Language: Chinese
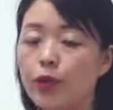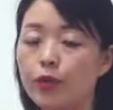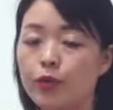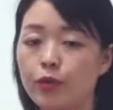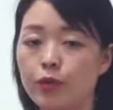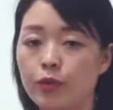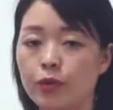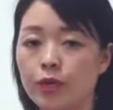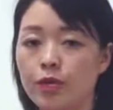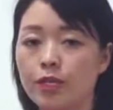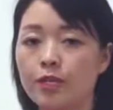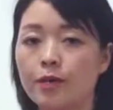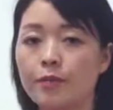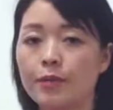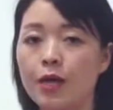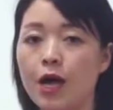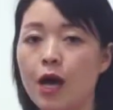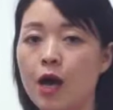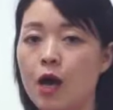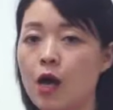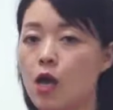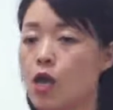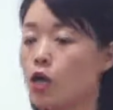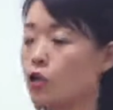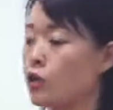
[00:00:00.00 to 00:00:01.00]
谓语，看到没
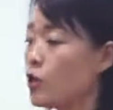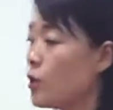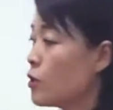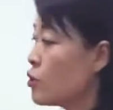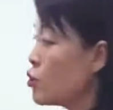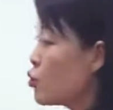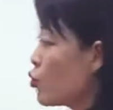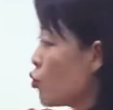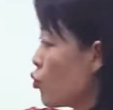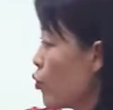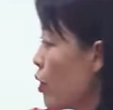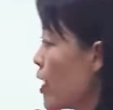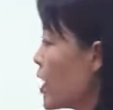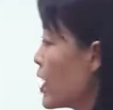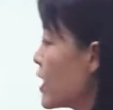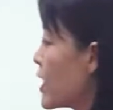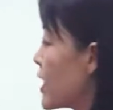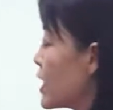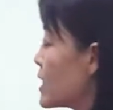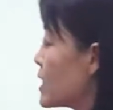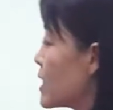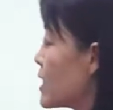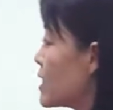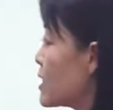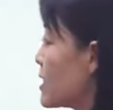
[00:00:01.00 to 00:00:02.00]
有？当主谓
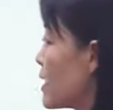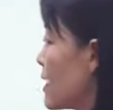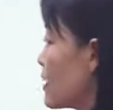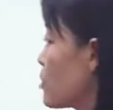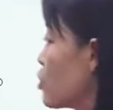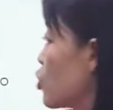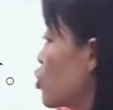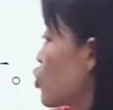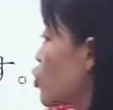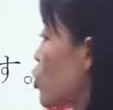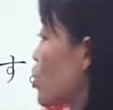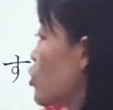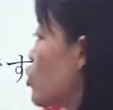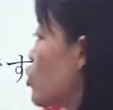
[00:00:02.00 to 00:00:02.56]
连接起来，就是